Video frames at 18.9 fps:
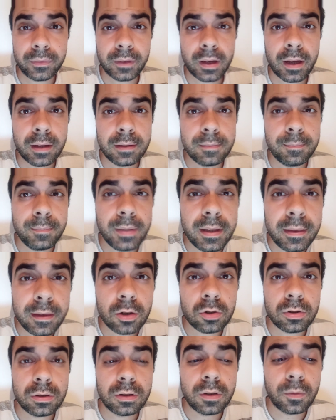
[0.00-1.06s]
hay
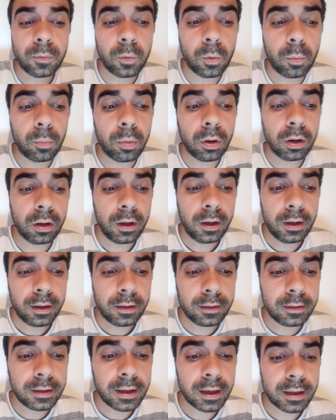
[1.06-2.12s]
vídeos de fútbol
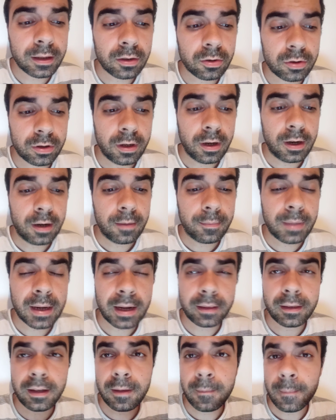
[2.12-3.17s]
diarios para
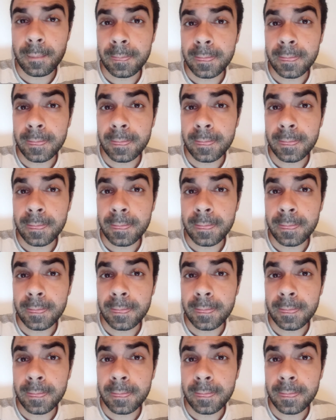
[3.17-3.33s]
ti.